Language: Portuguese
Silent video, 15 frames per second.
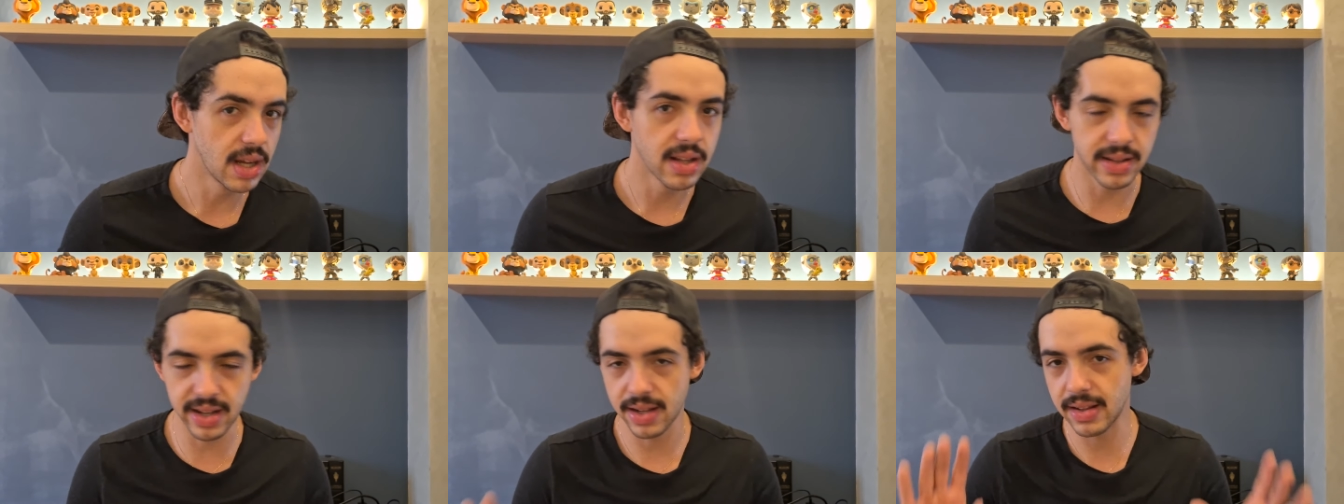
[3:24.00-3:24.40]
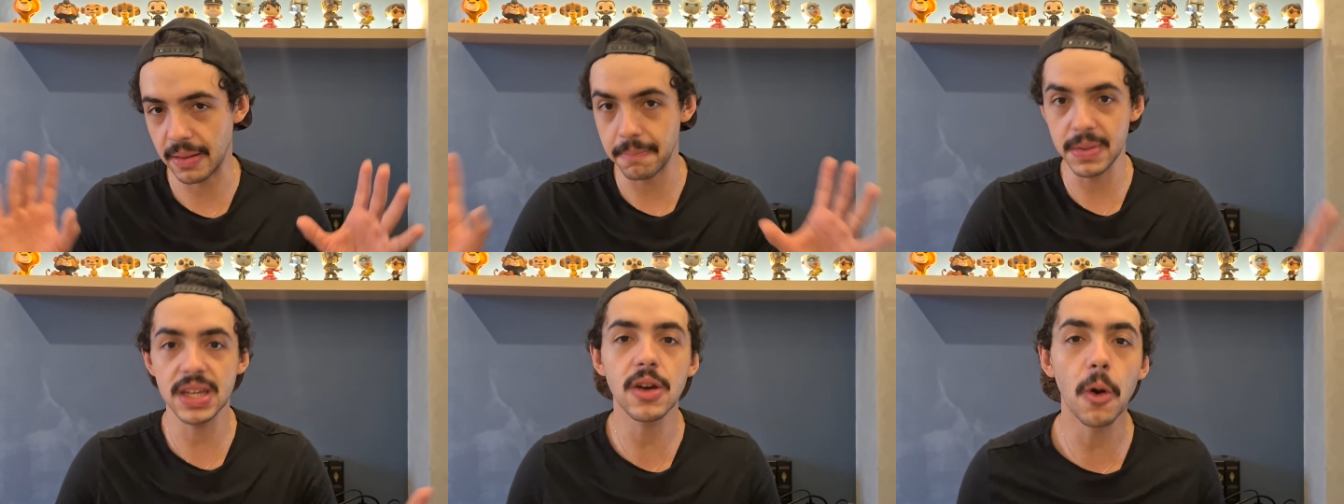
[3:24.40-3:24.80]
né? Na
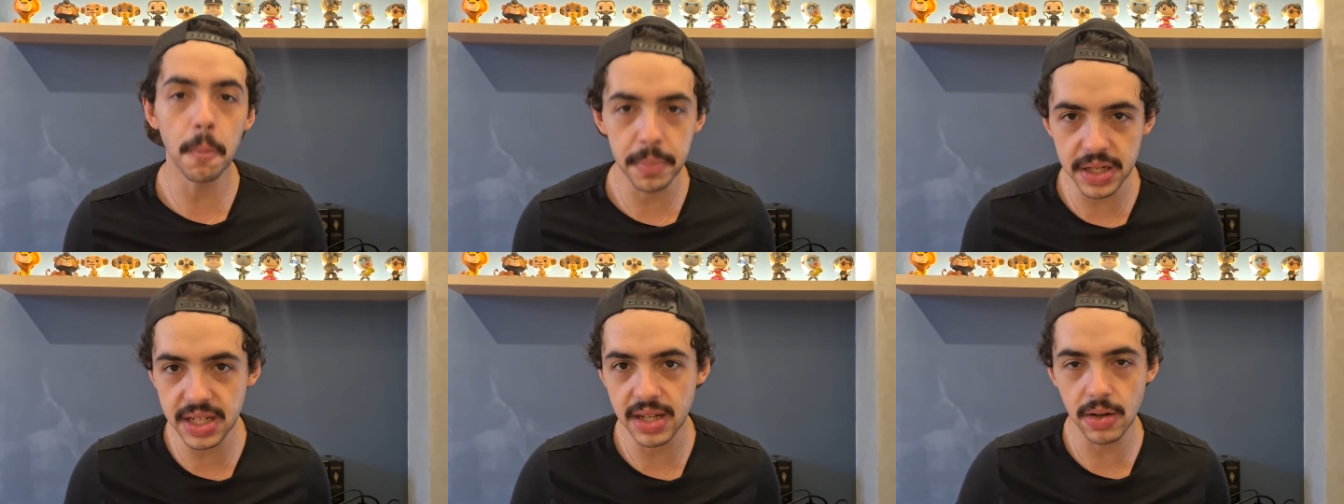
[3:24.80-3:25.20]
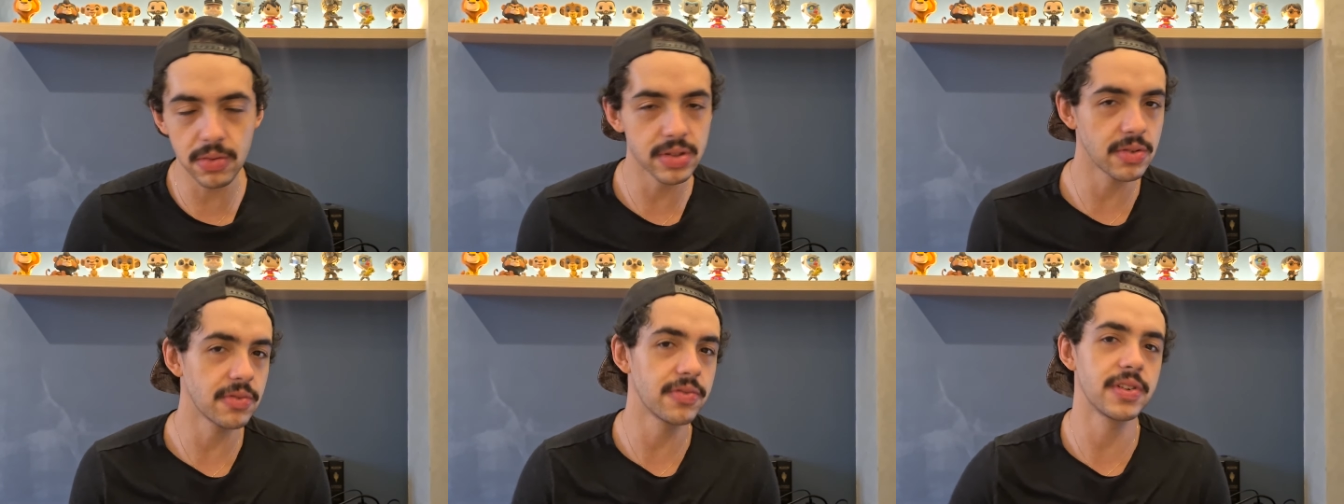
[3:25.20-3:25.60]
minha opinião,
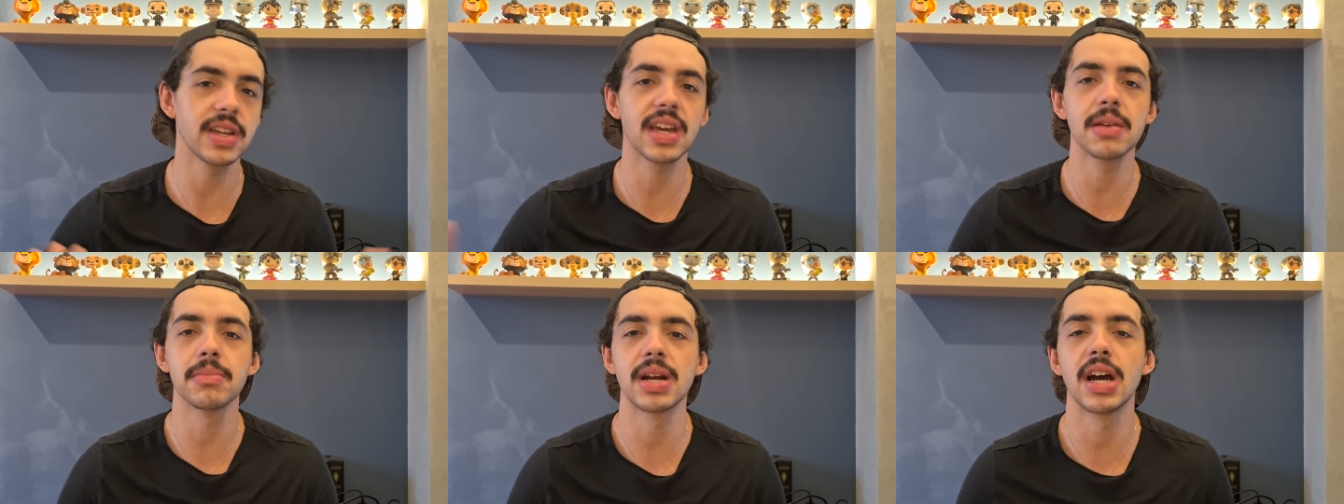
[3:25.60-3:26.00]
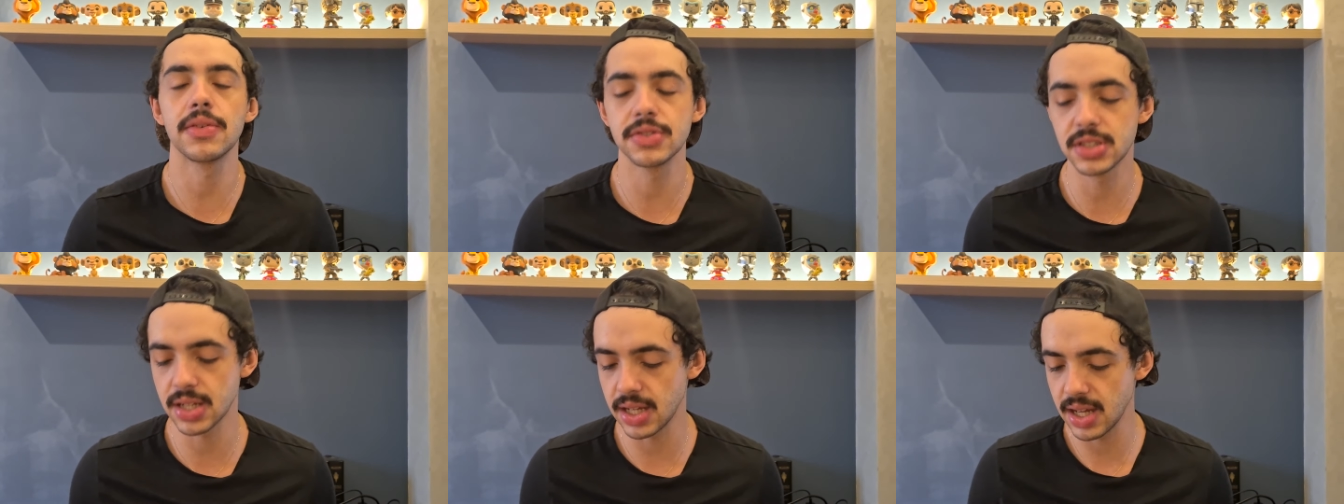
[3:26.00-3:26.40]
não fiquem
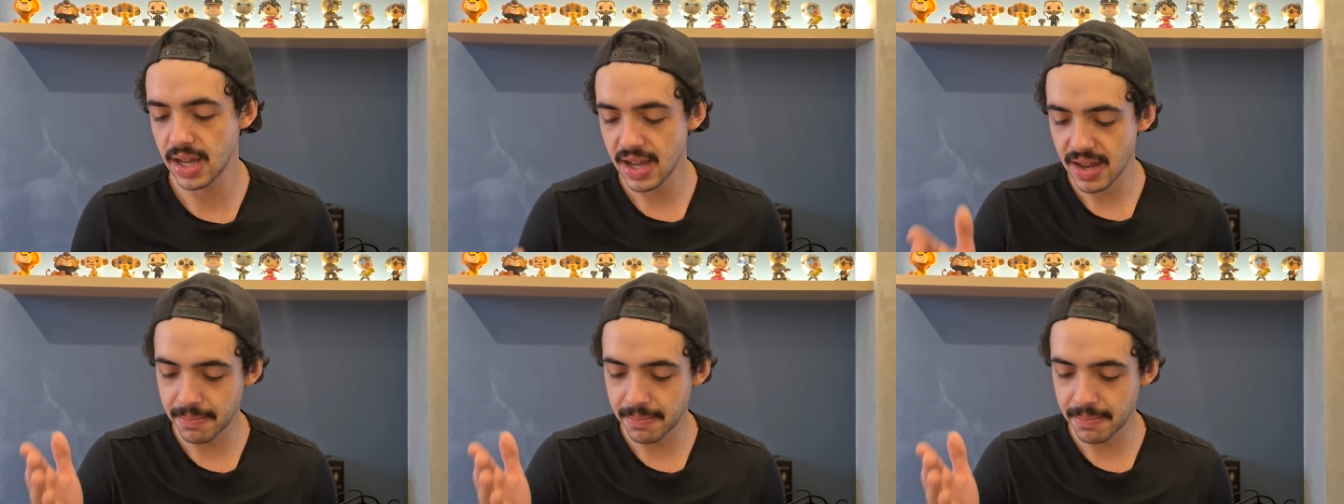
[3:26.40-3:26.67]
bravos aí,